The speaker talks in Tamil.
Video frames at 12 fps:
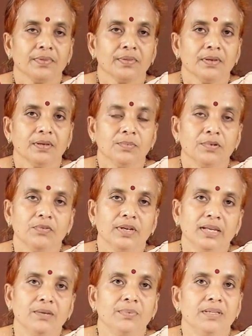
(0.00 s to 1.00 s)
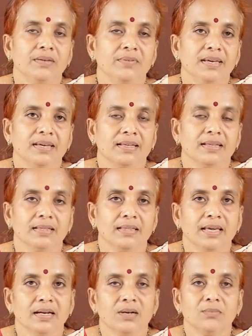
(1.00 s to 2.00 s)
இப்போ வினைப்பதிவே
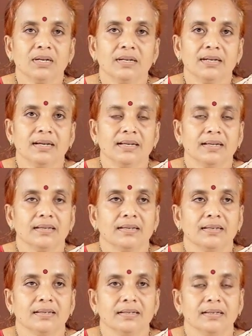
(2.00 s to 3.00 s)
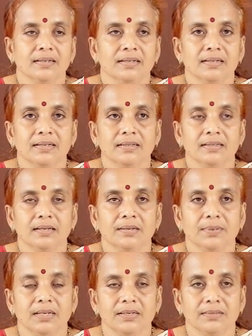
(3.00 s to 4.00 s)
தேகம் கண்டாய் என்ற
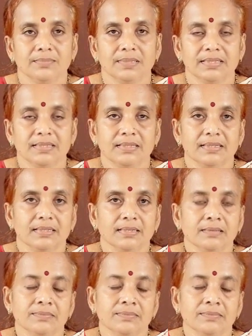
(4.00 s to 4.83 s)
தலைப்பில் பேச இருக்கிறேன்